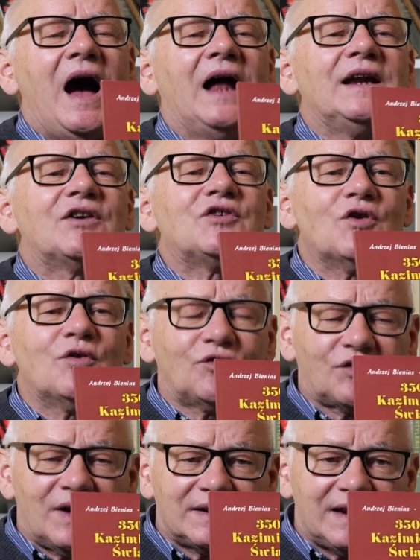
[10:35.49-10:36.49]
ale
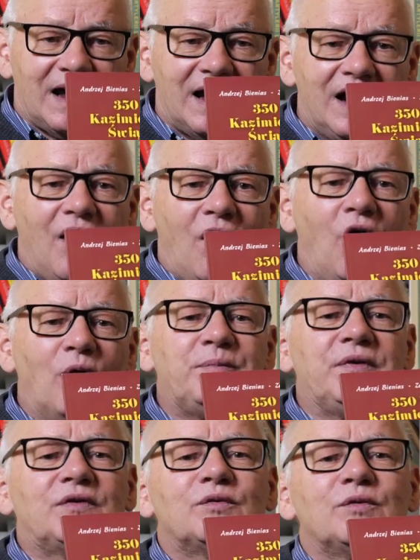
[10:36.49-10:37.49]
książka ta
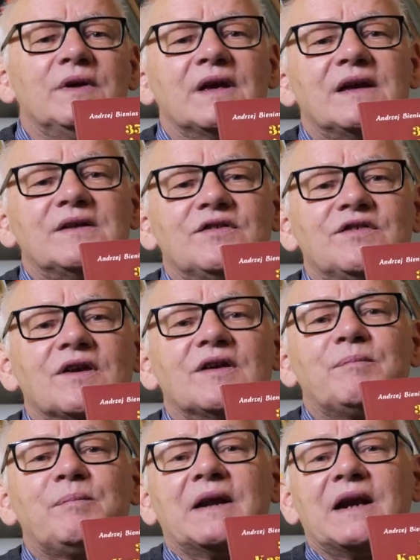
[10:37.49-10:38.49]
opisuje
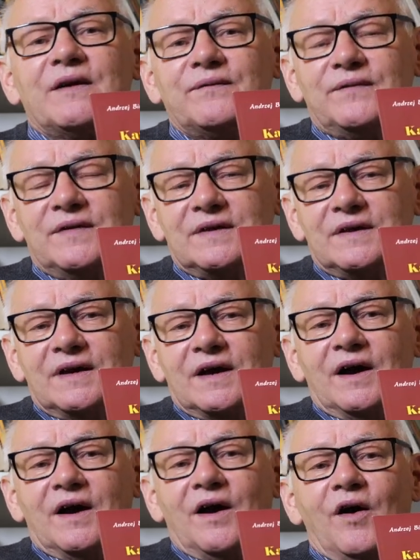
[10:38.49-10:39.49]
dzieje parafii
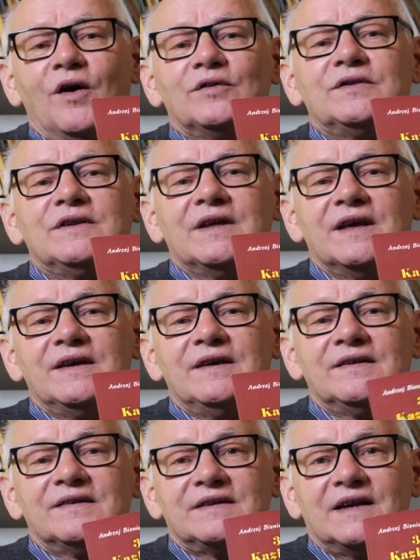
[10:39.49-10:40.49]
od
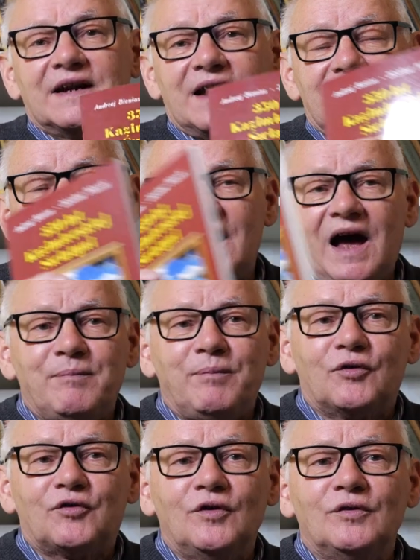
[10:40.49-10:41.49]
jej zarania, a
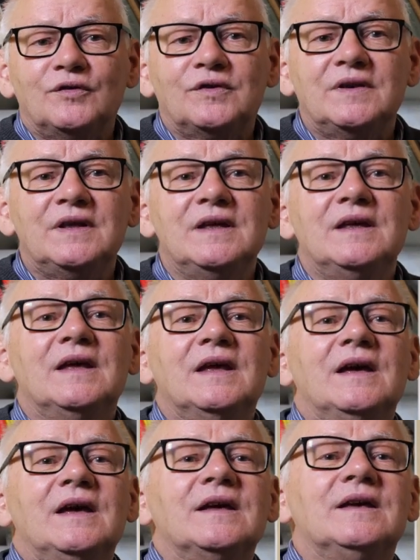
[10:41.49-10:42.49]
początki
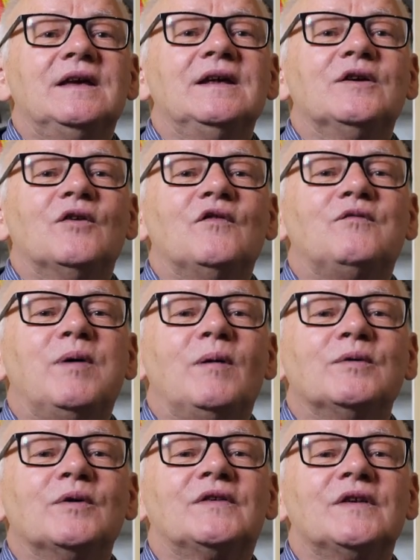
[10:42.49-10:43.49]
giną w
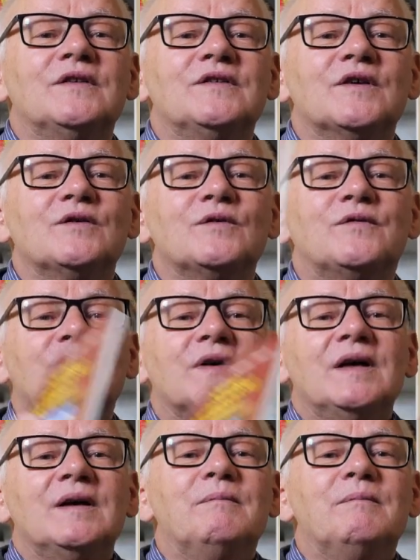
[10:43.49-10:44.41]
pomroce dziejów.